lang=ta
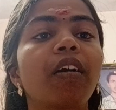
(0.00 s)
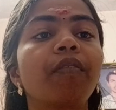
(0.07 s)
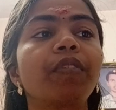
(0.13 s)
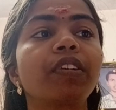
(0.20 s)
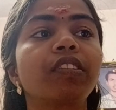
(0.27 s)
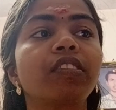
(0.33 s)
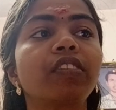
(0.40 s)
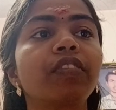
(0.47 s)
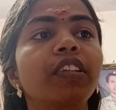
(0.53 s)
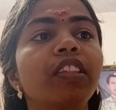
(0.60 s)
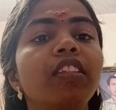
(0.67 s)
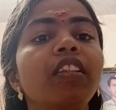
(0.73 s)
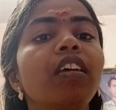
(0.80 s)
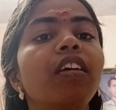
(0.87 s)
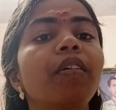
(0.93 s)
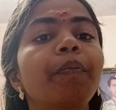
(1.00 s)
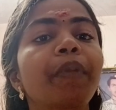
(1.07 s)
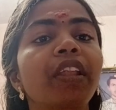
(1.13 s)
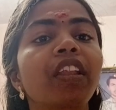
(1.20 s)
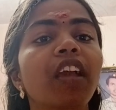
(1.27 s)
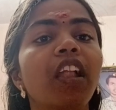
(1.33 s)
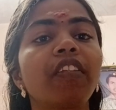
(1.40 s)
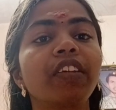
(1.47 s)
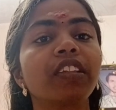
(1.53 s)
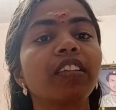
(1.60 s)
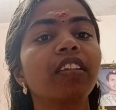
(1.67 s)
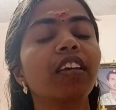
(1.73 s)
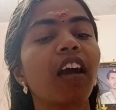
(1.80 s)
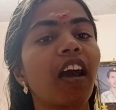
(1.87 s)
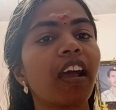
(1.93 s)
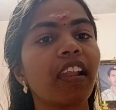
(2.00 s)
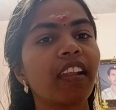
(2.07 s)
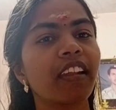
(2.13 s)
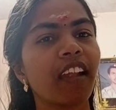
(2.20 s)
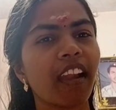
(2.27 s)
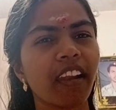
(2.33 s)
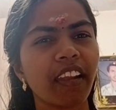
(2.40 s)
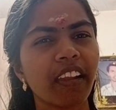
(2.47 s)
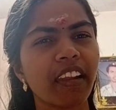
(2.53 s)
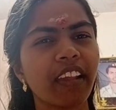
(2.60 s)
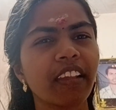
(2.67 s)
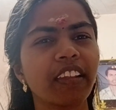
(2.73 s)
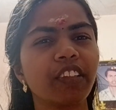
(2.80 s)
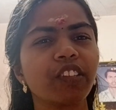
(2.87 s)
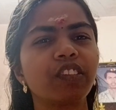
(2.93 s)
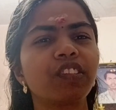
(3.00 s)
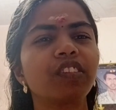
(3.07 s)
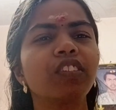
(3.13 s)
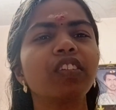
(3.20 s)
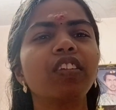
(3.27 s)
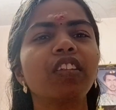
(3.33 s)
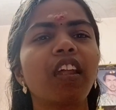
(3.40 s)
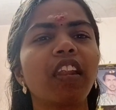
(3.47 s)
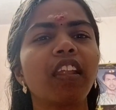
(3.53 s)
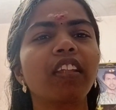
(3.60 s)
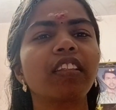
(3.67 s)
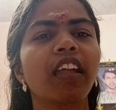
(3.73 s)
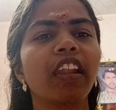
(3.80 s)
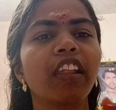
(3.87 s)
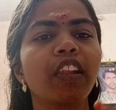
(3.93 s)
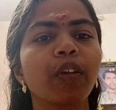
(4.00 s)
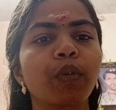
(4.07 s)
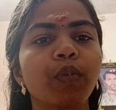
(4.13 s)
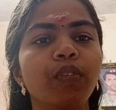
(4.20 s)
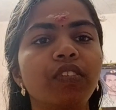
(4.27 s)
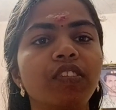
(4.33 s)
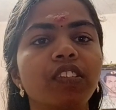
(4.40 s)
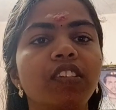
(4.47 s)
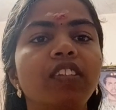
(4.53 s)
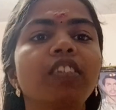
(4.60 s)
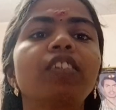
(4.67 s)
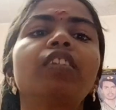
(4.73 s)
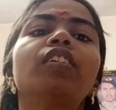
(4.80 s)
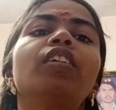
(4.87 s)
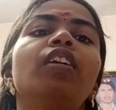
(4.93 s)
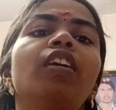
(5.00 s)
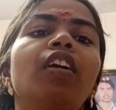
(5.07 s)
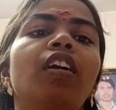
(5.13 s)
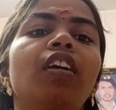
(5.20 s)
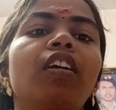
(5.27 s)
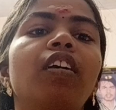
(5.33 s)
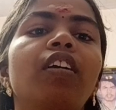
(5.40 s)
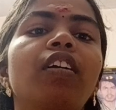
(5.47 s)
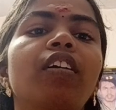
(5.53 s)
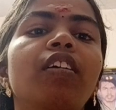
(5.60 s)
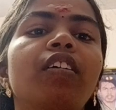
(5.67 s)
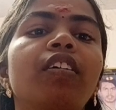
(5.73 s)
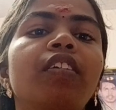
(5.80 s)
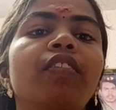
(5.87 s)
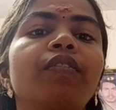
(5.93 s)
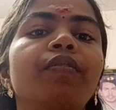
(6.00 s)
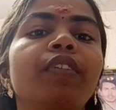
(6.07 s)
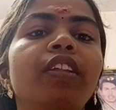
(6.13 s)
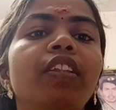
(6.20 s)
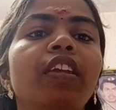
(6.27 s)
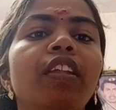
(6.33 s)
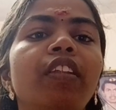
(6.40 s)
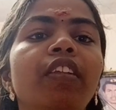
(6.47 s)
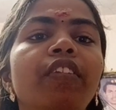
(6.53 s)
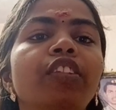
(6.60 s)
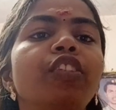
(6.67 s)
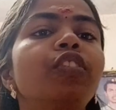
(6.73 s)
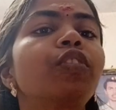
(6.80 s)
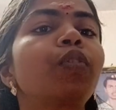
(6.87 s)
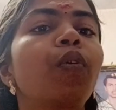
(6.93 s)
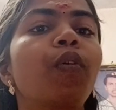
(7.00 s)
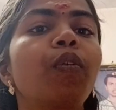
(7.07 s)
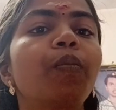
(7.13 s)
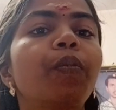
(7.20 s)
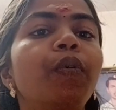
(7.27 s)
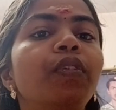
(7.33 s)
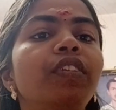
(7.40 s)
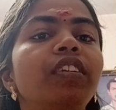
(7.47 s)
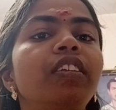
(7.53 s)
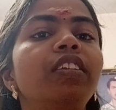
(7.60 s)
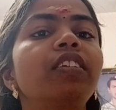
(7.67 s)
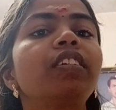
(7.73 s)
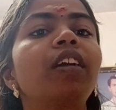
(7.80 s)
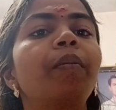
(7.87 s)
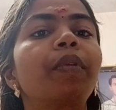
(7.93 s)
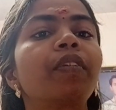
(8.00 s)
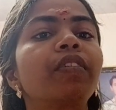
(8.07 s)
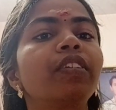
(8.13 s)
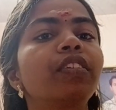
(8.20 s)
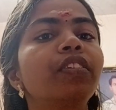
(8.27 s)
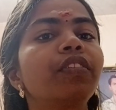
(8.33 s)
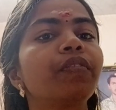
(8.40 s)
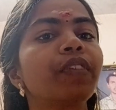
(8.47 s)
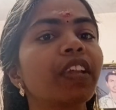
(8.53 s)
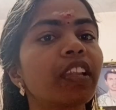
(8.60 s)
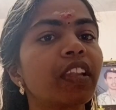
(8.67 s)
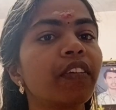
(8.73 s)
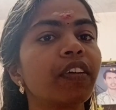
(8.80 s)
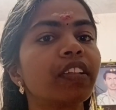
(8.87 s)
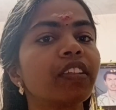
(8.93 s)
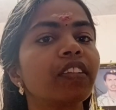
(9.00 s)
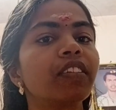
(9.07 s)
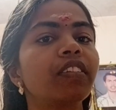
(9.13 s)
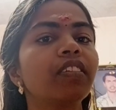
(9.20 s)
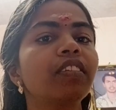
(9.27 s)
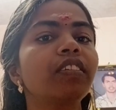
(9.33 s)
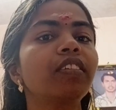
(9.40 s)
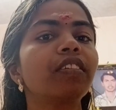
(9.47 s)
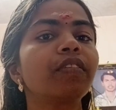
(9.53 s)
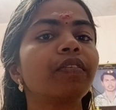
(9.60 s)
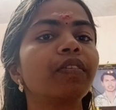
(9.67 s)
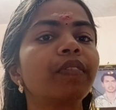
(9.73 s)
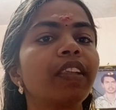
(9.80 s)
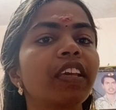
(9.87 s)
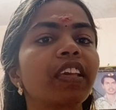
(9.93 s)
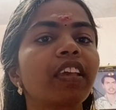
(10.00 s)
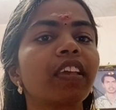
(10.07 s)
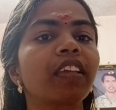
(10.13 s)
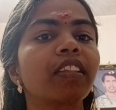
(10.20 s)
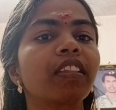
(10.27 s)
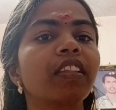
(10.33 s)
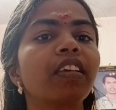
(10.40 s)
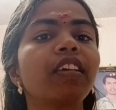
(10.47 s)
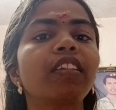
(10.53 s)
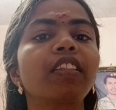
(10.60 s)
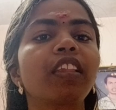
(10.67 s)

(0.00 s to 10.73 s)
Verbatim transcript: ஃபஸ்ட்டு வந்து பெண்கள் வந்து காலையில் நாலரையில் எழுந்துச்சி நல்லா தலையில் குளிச்சுட்டு வீட்டில் வந்து கோலம் போட்டுட்டு அப்புறம் வந்து வீட்டில் வந்து விளக்கேற்றி